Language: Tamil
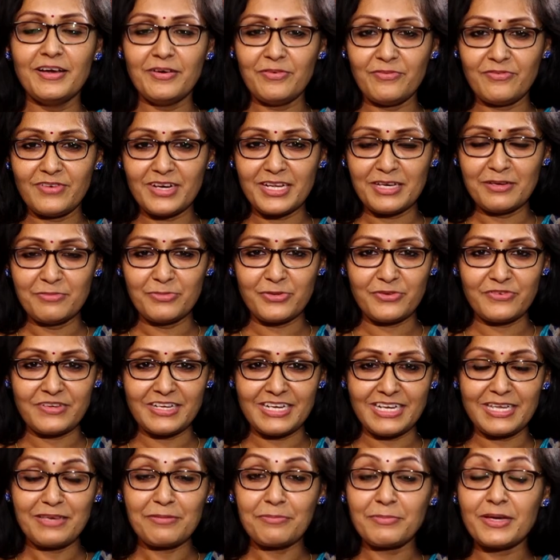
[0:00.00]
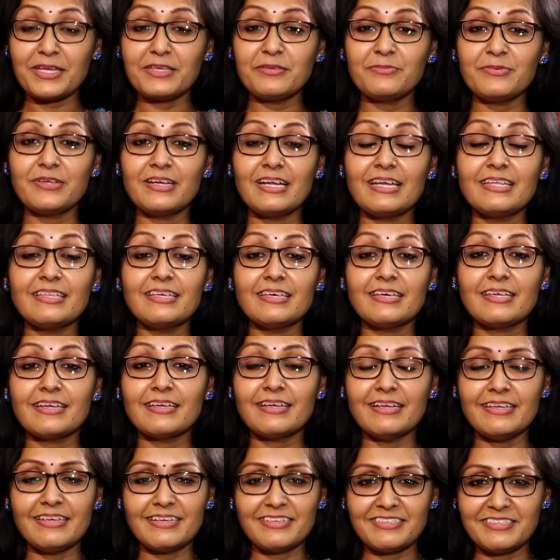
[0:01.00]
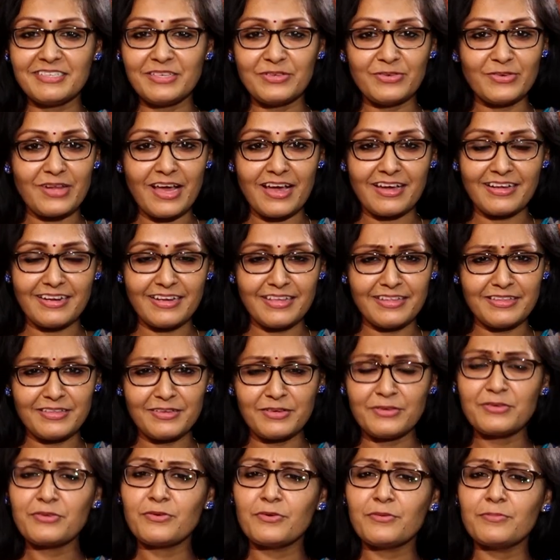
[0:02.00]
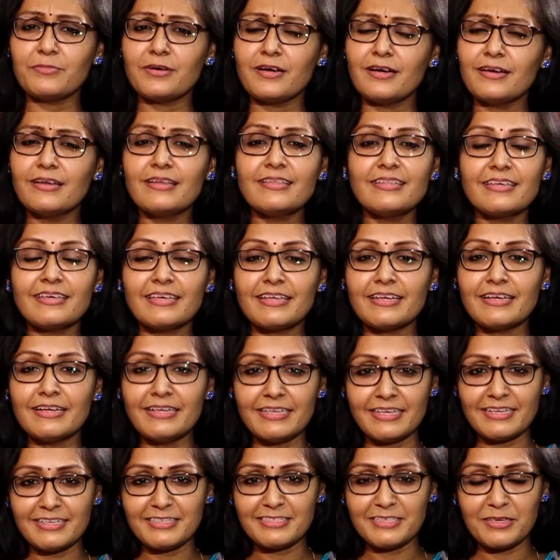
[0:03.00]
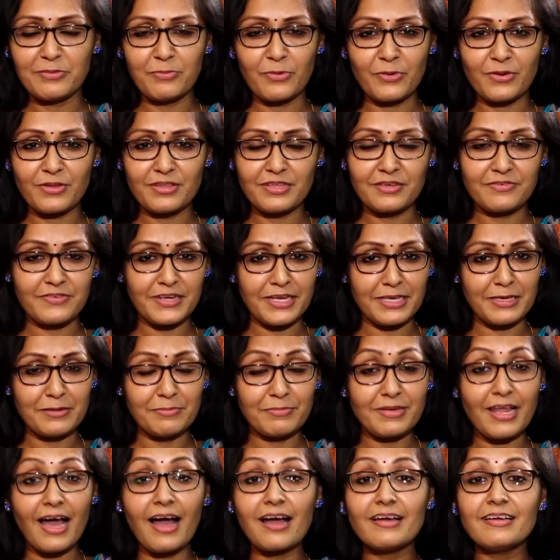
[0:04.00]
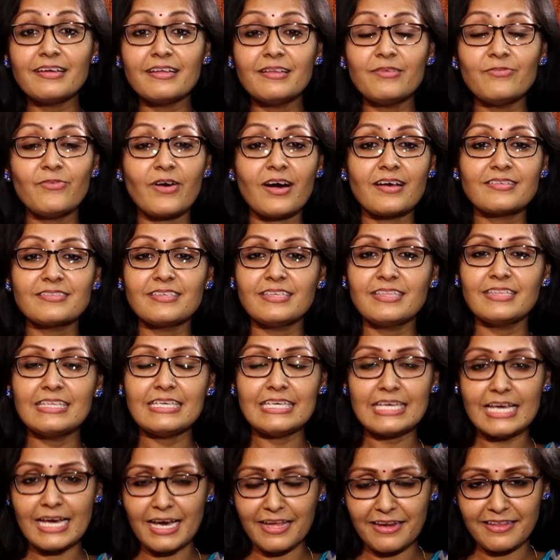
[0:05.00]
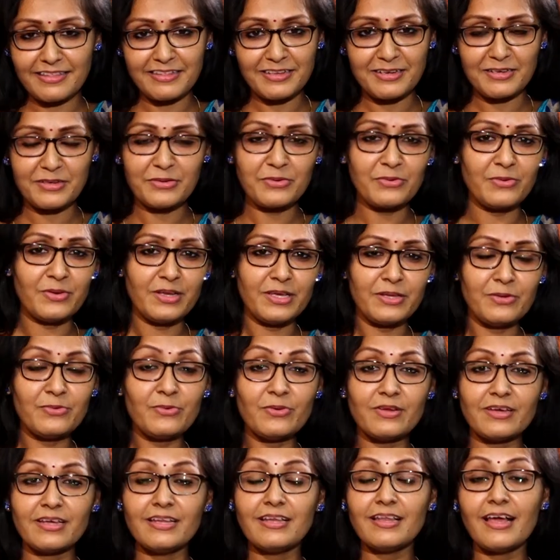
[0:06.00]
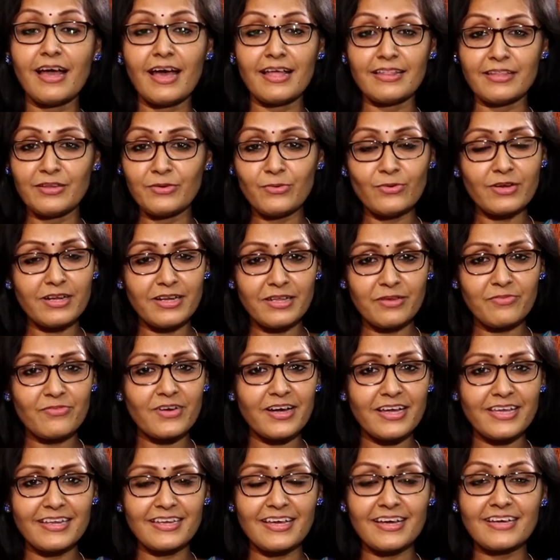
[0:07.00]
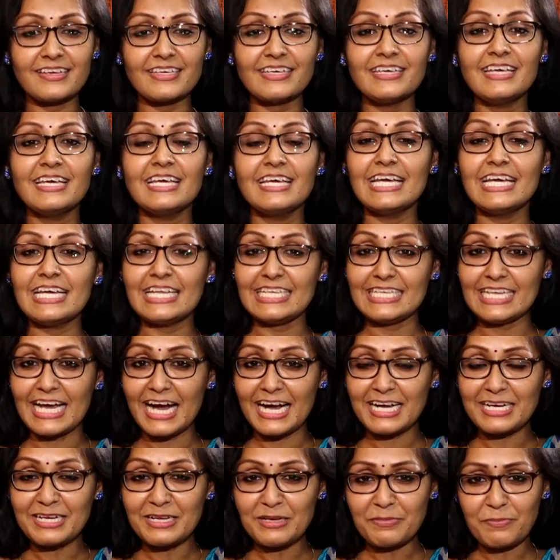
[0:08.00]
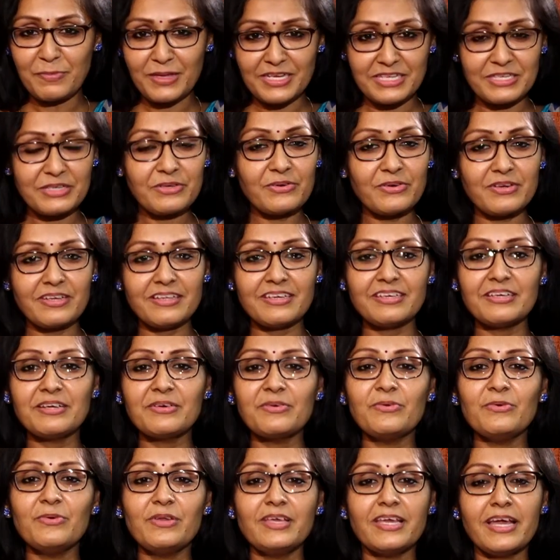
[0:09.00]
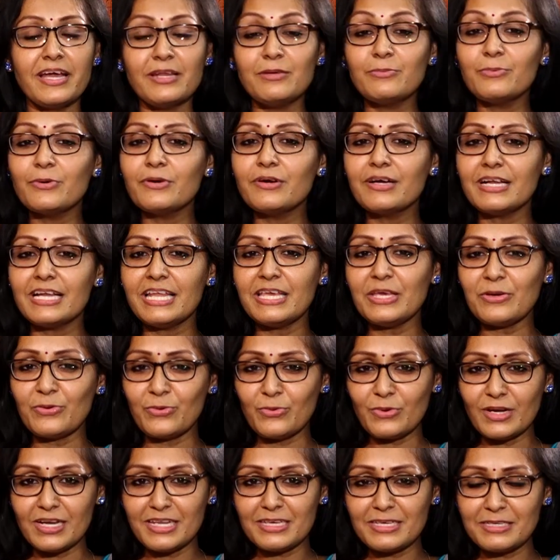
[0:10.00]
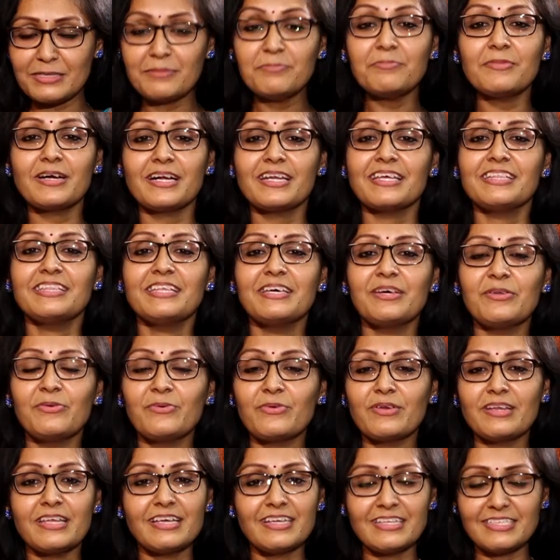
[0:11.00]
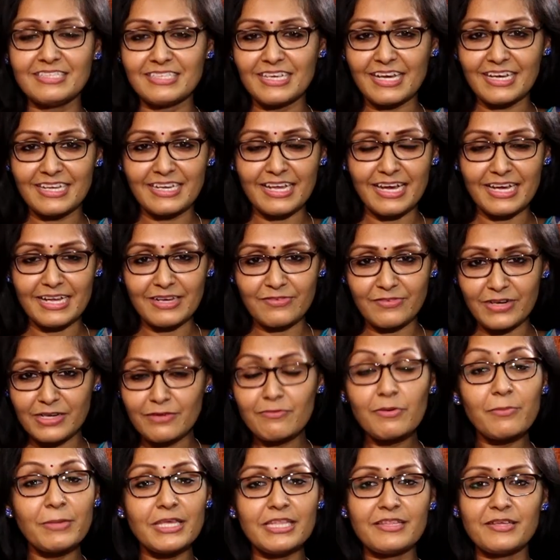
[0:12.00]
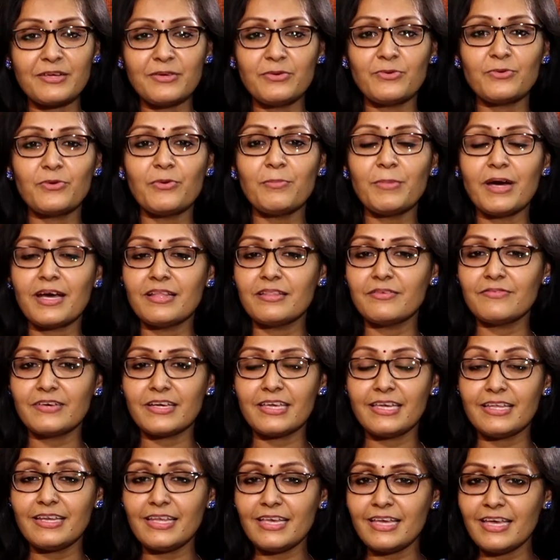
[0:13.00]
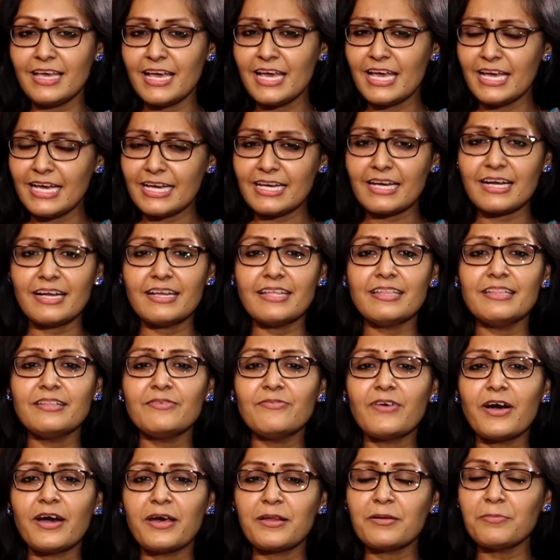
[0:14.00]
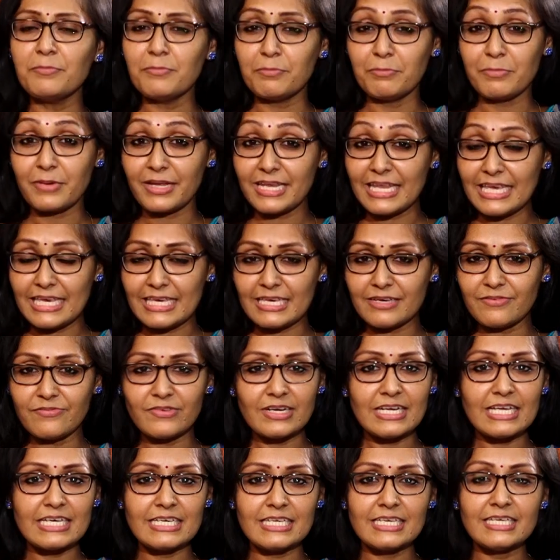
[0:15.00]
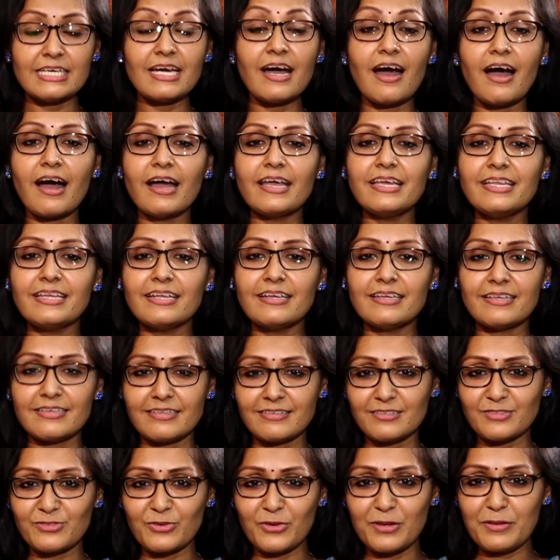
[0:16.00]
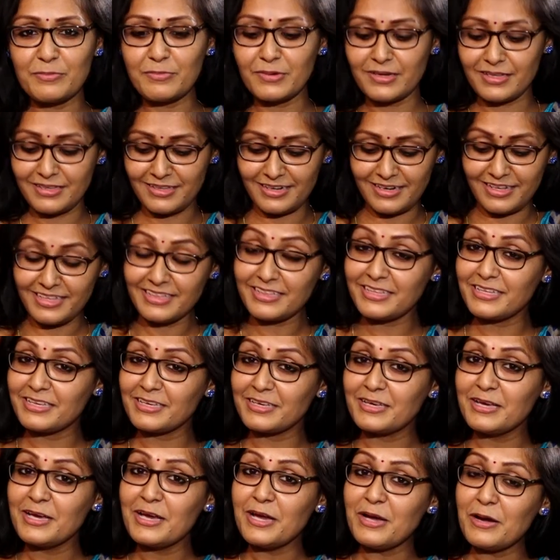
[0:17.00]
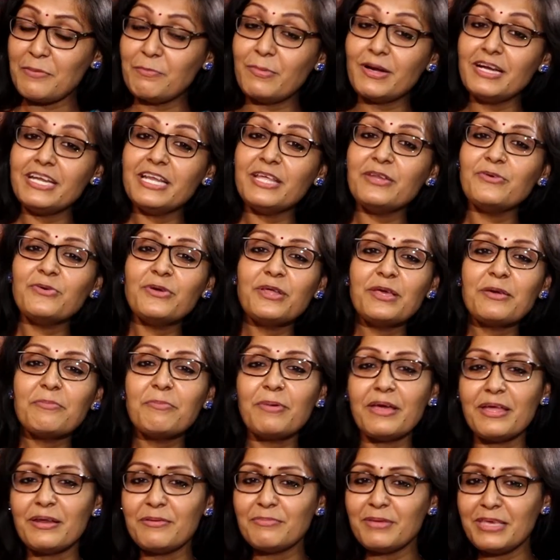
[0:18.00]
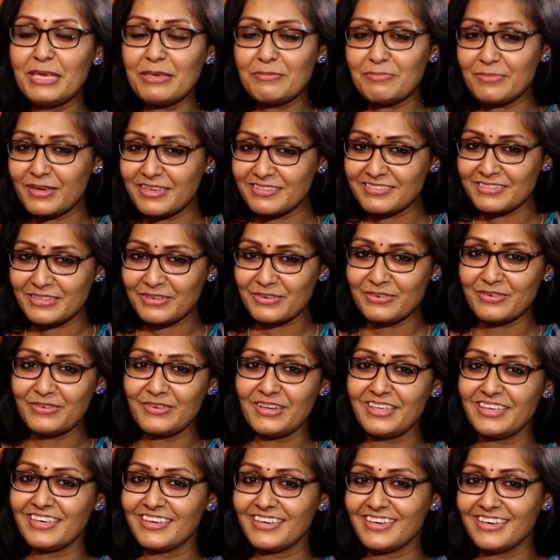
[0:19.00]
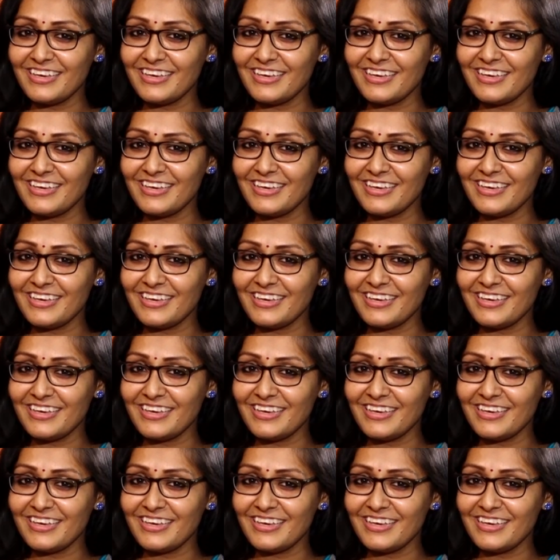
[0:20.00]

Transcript: வணக்கம் உறவுகளே மற்றொரு எழுதுங்கிறங்க நிகழ்ச்சியினூடாக இணைந்திருக்கிறோம் எழுதுங்கிறங்க நிகழ்ச்சியை பொறுத்த வரைக்கும் நாங்கள் வாசித்து அறிந்திருக்கக்கூடிய நூல்கள் அந்த நூல்களின் வாயிலாக நாங்கள் பெற்றுக்கொண்டிருக்கக்கூடிய அனுபவங்களை உங்களுக்கும் கடத்துகிற ஒரு நிகழ்ச்சியாக நாங்கள் வடிவமைத்திருக்கிறோம் அந்த வகையிலே கடந்த வாரம் மணிக்கு விளக்கு ஆயினல் என்று சொல்லப்படுகிற இந்த பெண்ணினுடைய பெருமையை பேசக்கூடிய